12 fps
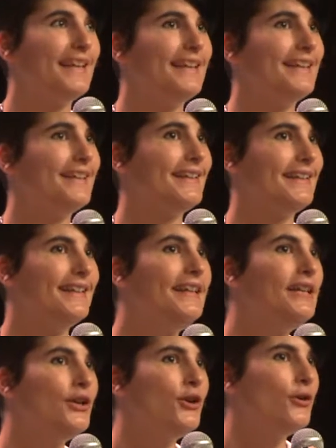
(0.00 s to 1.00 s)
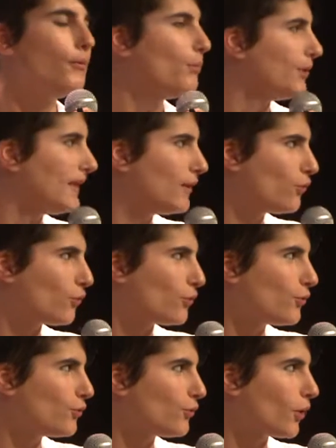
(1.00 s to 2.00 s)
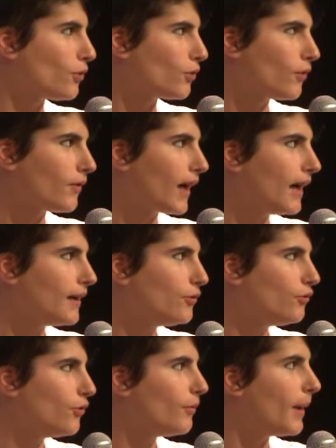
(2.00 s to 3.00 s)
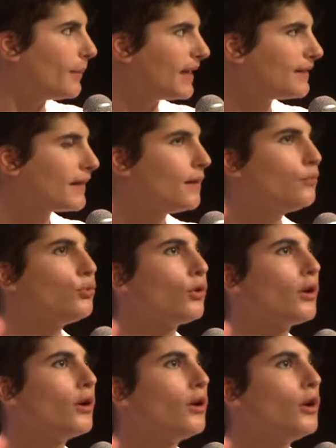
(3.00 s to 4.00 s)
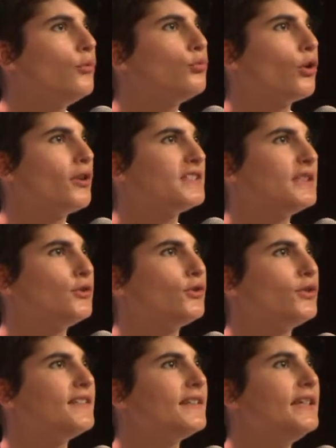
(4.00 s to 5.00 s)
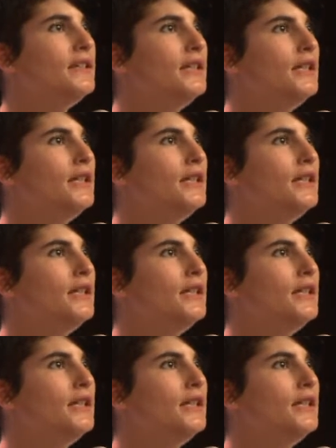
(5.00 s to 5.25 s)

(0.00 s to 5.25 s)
et peut-être qu'on se retrouvera demain matin pour, pour en discuter.